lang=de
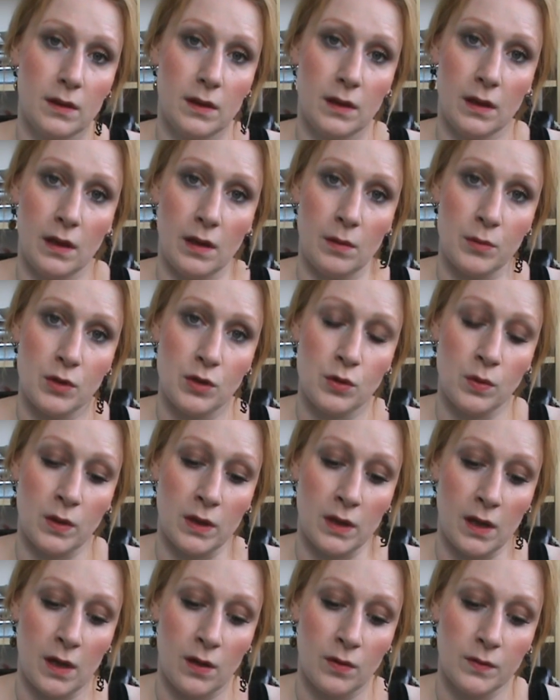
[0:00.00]
ich habe mir Schuhe
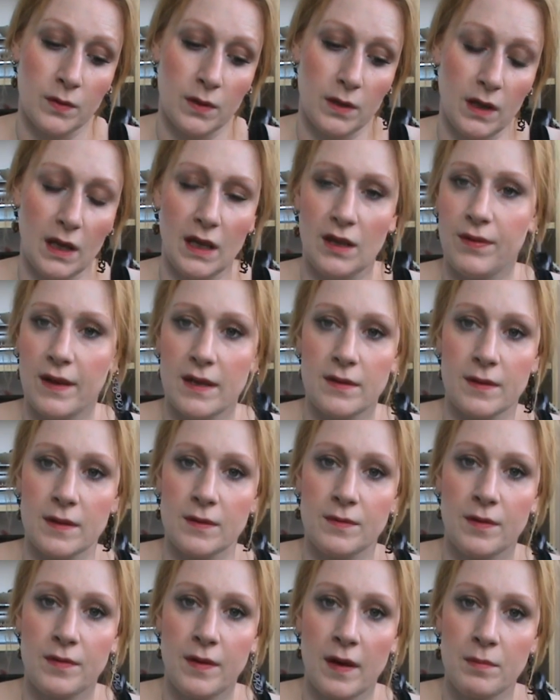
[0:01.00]
gekauft. Ich weiß
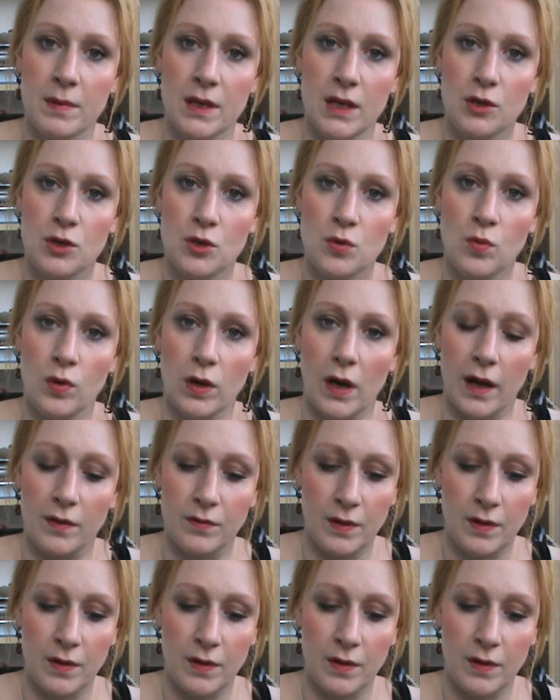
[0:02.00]
was, wir fangen mit den Schuhen an.